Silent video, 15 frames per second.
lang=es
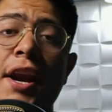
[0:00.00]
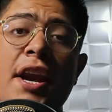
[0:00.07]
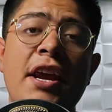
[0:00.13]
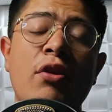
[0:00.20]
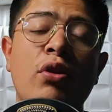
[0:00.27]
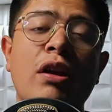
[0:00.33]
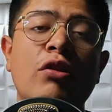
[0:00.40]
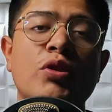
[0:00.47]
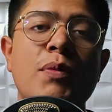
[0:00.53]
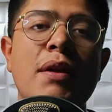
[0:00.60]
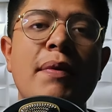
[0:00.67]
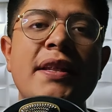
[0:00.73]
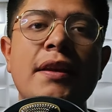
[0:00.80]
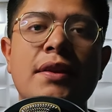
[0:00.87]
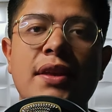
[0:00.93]
En enero del
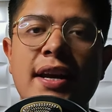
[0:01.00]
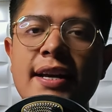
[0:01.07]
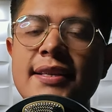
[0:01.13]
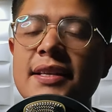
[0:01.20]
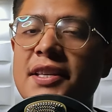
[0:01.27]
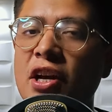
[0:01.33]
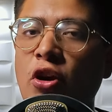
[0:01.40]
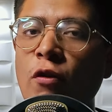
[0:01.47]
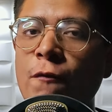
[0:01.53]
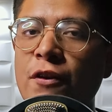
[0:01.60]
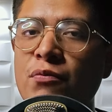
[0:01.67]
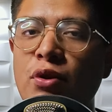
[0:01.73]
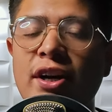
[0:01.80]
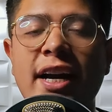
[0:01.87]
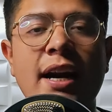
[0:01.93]
2023 se
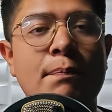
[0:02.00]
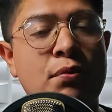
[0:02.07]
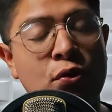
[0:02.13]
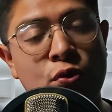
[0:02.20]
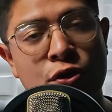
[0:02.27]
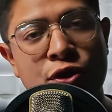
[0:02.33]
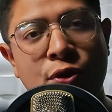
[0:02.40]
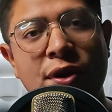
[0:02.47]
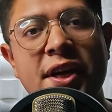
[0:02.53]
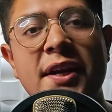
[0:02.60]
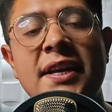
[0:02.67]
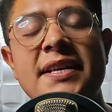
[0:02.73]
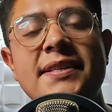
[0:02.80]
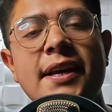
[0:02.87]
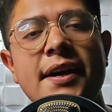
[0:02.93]
confirmó que la producción
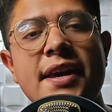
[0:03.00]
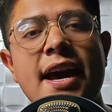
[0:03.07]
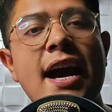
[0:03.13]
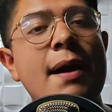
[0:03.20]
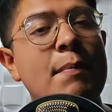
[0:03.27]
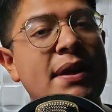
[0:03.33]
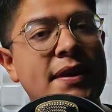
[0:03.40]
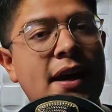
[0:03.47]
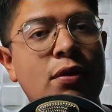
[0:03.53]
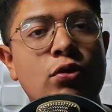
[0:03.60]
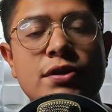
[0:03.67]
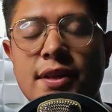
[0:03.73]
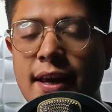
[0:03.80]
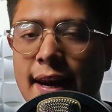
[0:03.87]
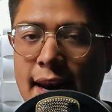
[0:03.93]
iniciaría a
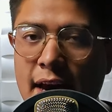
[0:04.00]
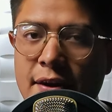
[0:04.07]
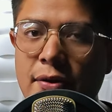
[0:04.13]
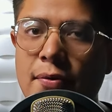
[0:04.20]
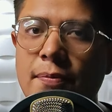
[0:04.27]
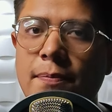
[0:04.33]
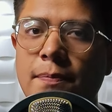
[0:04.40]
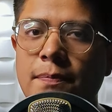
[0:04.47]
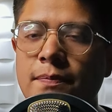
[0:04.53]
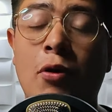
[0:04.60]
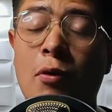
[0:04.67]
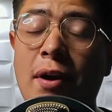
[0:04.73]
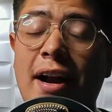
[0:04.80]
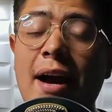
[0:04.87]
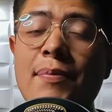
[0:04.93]
mediados del año,
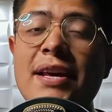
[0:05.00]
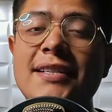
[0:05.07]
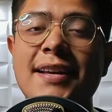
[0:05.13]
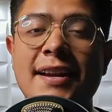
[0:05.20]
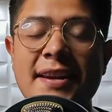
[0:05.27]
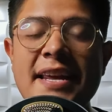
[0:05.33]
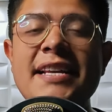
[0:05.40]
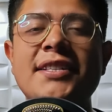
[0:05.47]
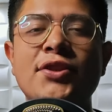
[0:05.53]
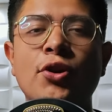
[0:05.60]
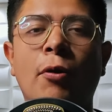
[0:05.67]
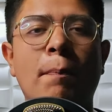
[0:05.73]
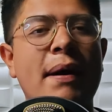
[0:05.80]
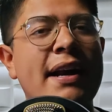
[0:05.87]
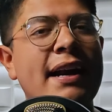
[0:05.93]
con Cabies
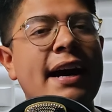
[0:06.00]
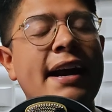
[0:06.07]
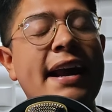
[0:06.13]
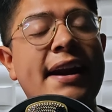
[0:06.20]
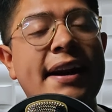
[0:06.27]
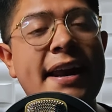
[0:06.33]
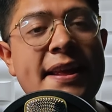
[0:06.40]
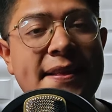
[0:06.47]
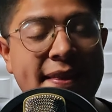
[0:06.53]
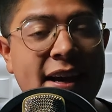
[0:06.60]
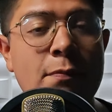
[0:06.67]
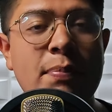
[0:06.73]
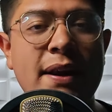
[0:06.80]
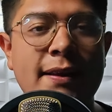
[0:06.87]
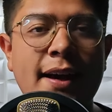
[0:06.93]
listo para
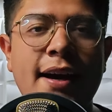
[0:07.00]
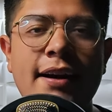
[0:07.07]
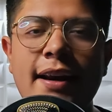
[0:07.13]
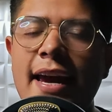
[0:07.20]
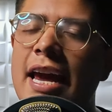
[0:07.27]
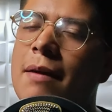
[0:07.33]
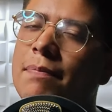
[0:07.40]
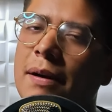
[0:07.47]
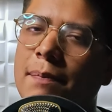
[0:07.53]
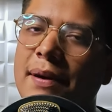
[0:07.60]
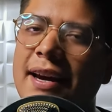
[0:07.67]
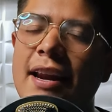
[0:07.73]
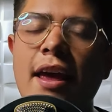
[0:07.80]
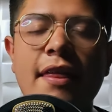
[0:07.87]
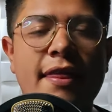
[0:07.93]
reinterpretar el
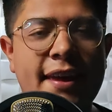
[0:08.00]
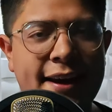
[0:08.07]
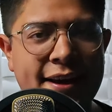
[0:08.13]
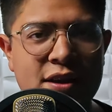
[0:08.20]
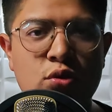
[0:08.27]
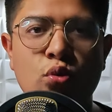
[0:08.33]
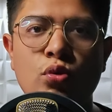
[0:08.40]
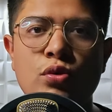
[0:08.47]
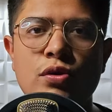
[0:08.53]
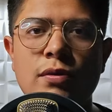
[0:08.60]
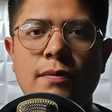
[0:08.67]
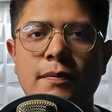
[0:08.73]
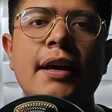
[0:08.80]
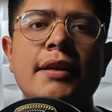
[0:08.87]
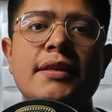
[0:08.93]
papel de Jesús.